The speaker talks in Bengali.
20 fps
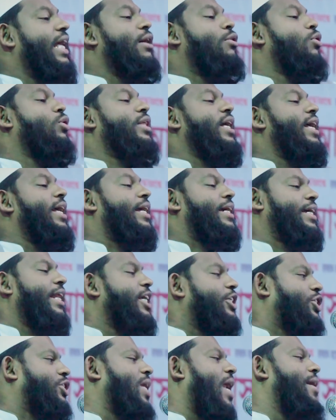ইহুদি
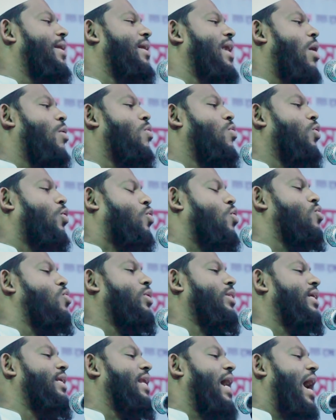খ্রিস্টানরাও
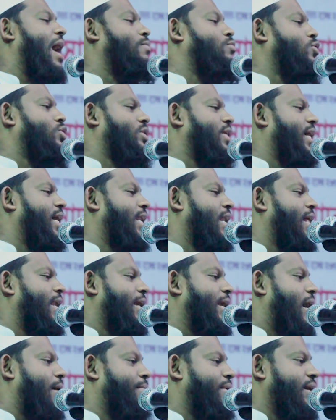কোনোদিন আবু
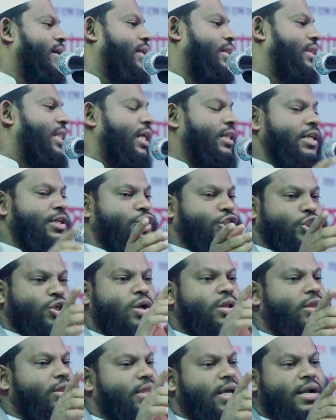জেহেলের নামে তাদের
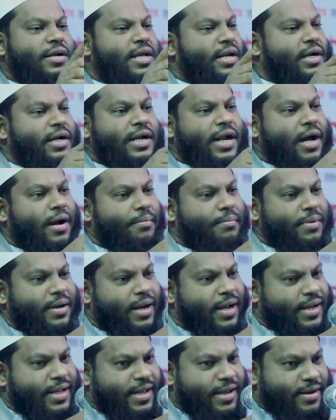সন্তানের নাম
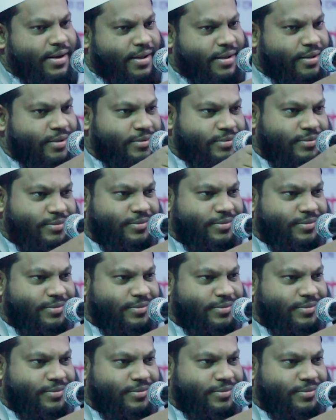রাখে না